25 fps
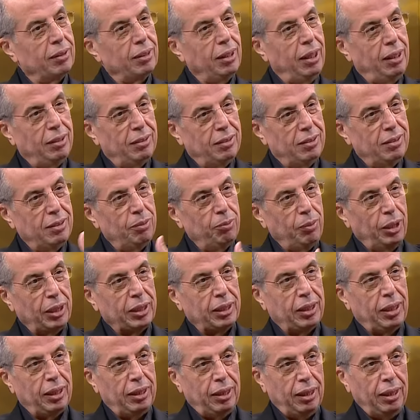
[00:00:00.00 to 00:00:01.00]
kendisi
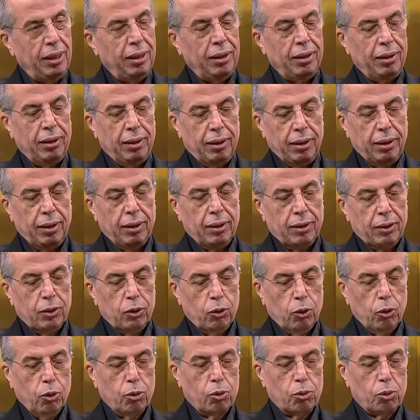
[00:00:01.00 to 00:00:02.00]
Mekke'ye
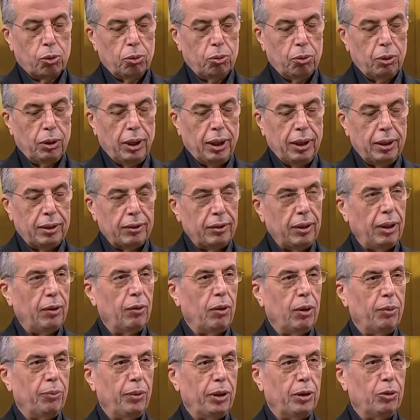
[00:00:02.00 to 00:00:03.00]
yolculuğuna
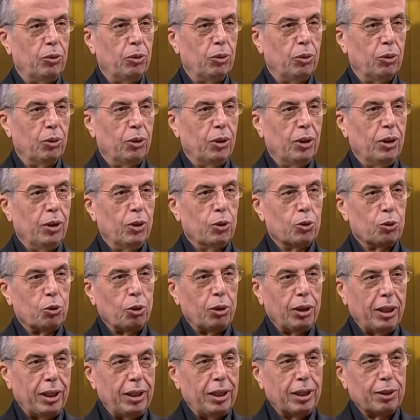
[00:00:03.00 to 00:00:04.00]
devam ediyor.
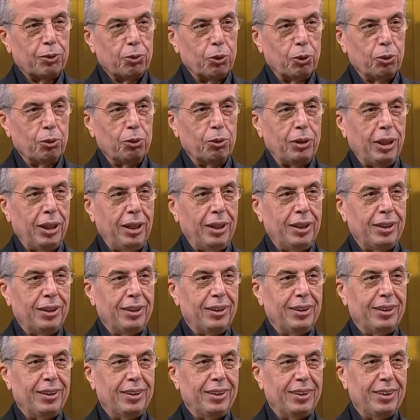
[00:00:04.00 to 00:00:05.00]
Son anekdotu da
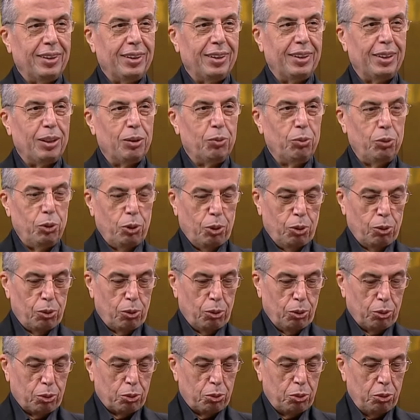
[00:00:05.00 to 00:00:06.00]
e, bu ee,
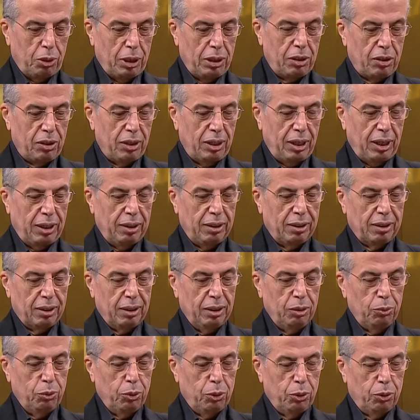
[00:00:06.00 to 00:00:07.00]
yolculuk süreciyle
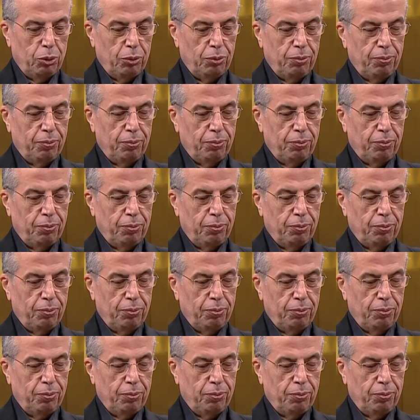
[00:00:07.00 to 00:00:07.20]
ilgili buyurun.